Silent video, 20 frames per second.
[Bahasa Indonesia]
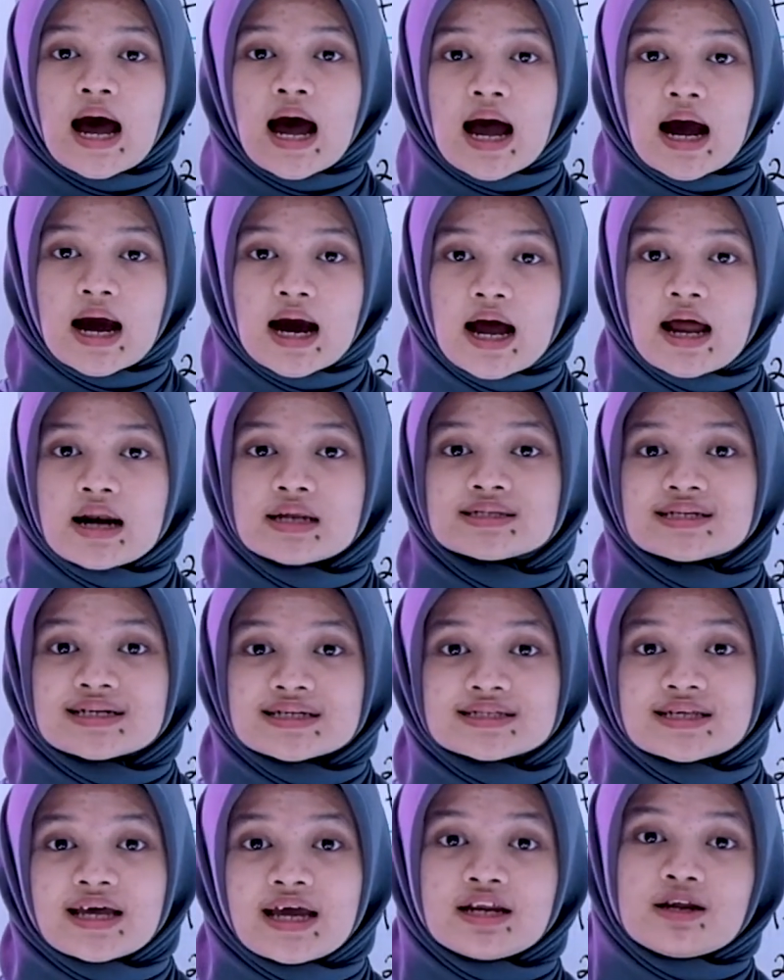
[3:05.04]
akan
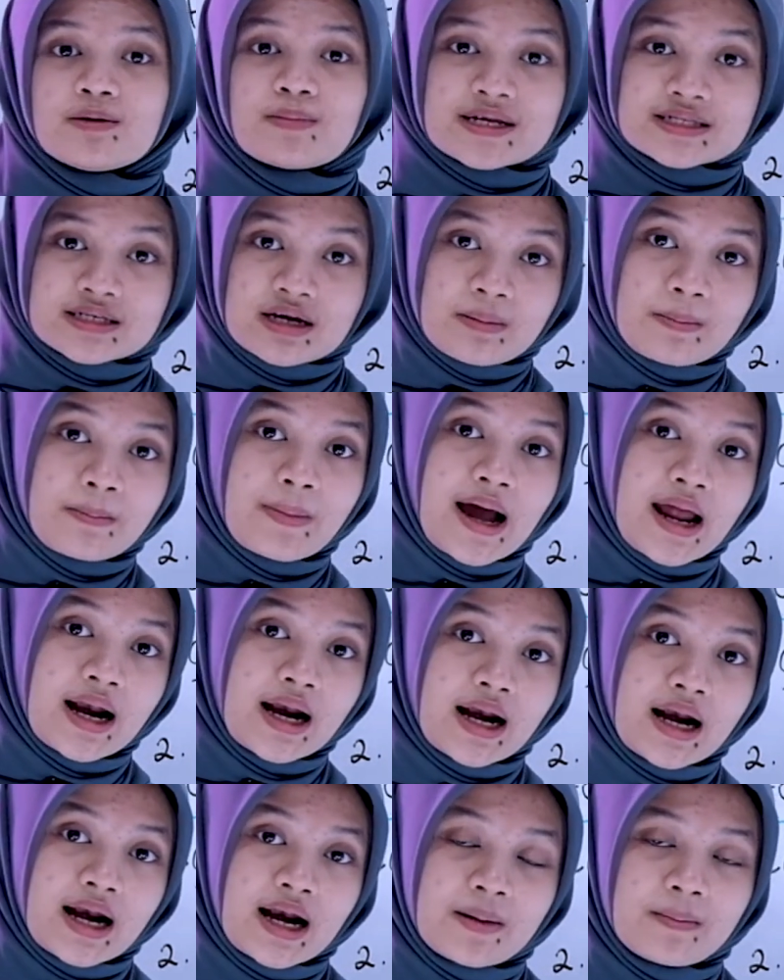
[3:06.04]
selesai di masa depan.
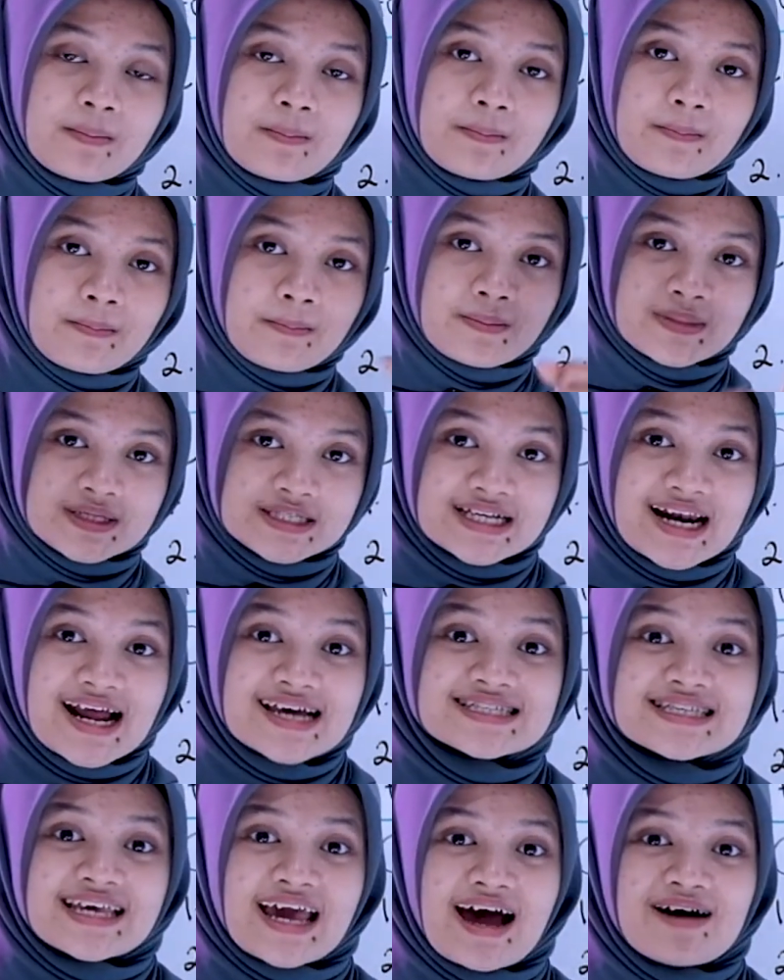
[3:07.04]

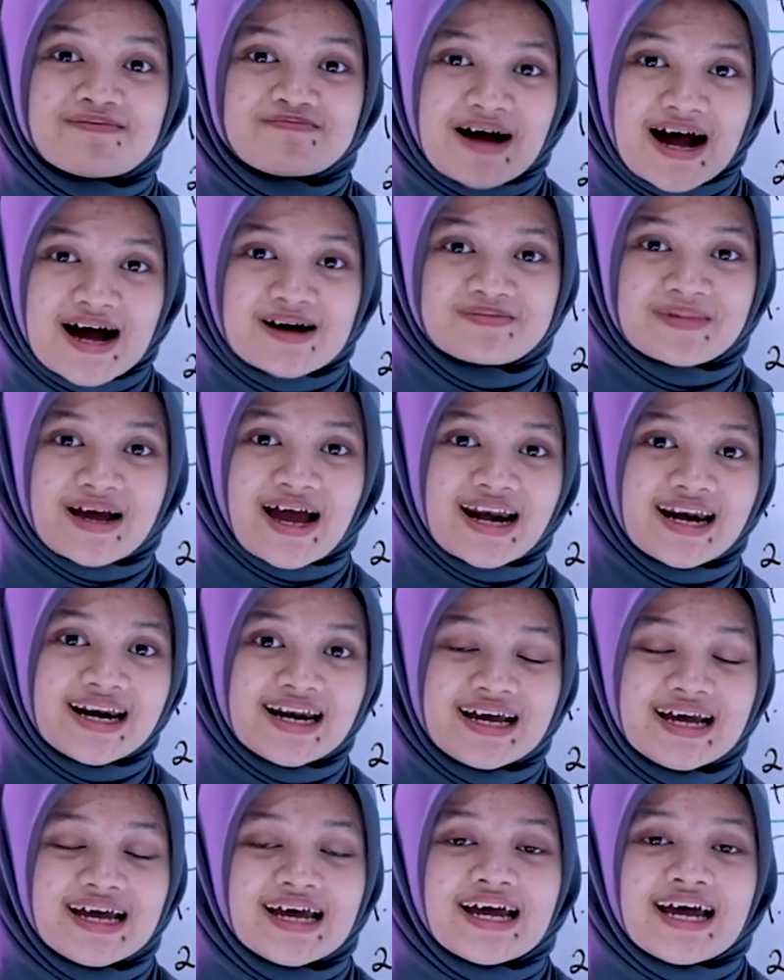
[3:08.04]
Jelas ya, paham kan?
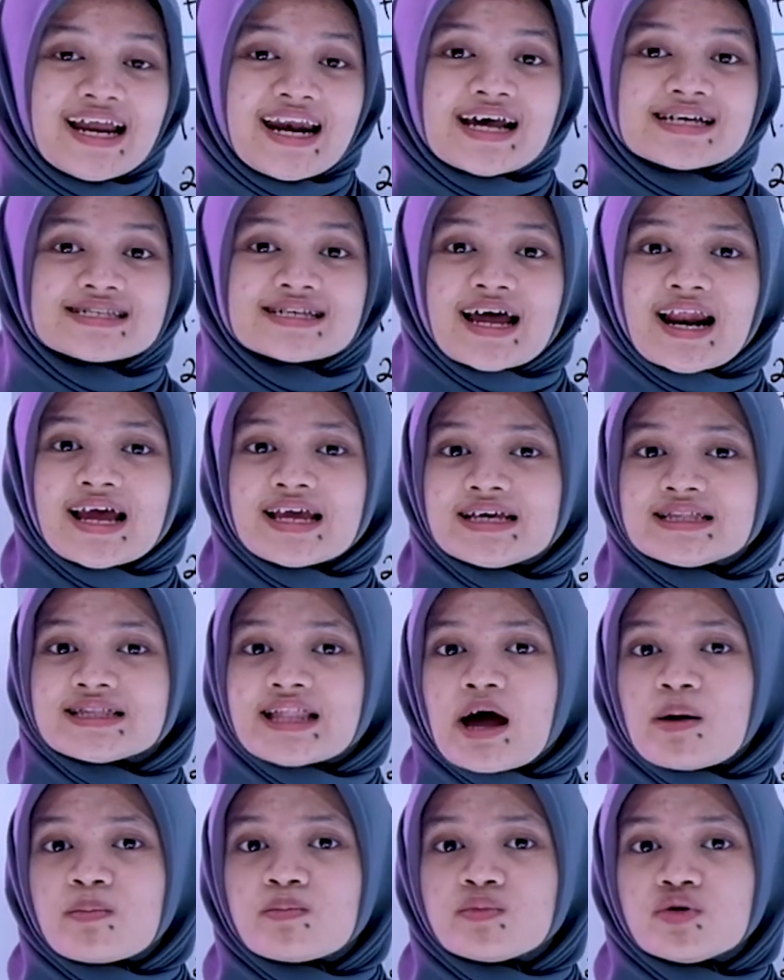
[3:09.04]
Nah, sekarang
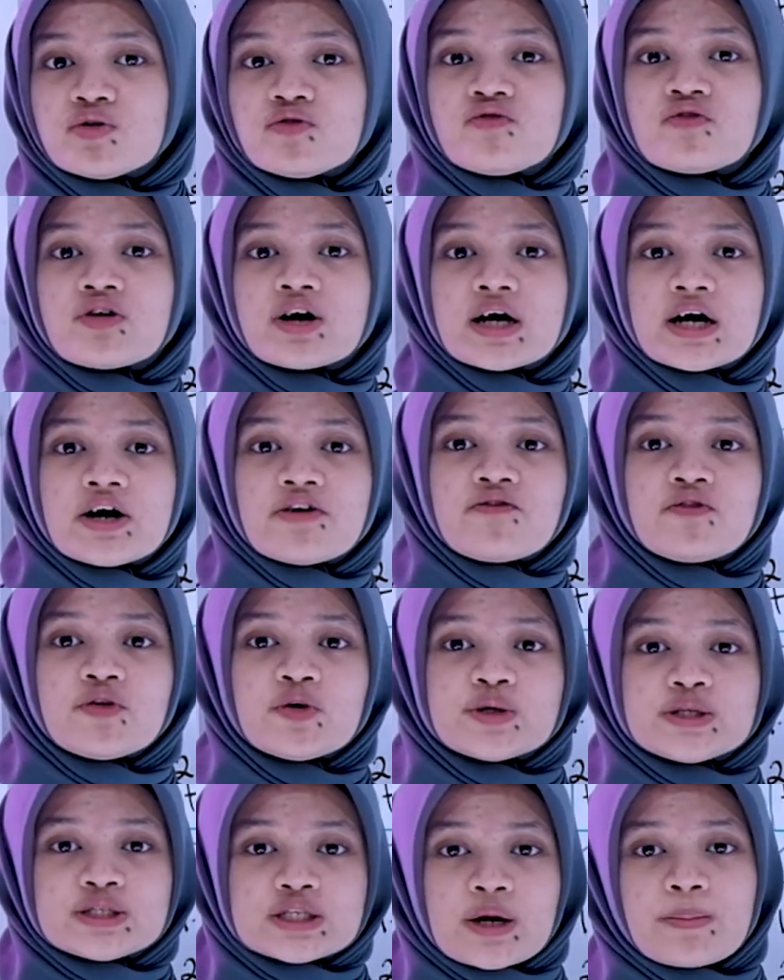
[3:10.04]
kita move ke
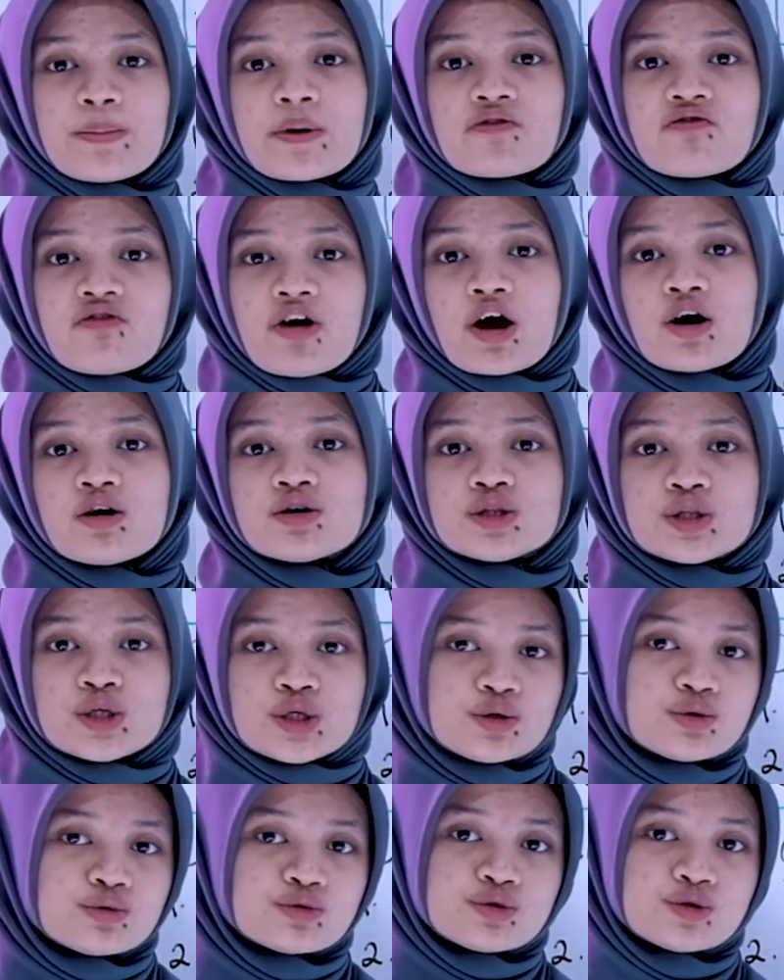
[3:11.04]
future perfect
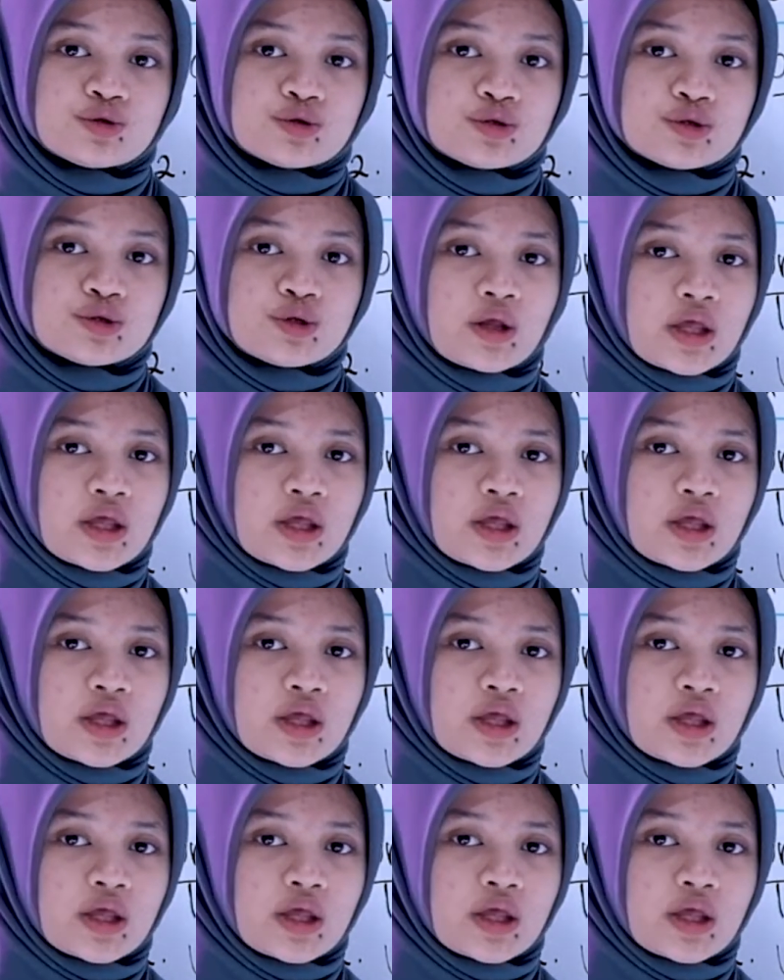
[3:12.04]
continuous.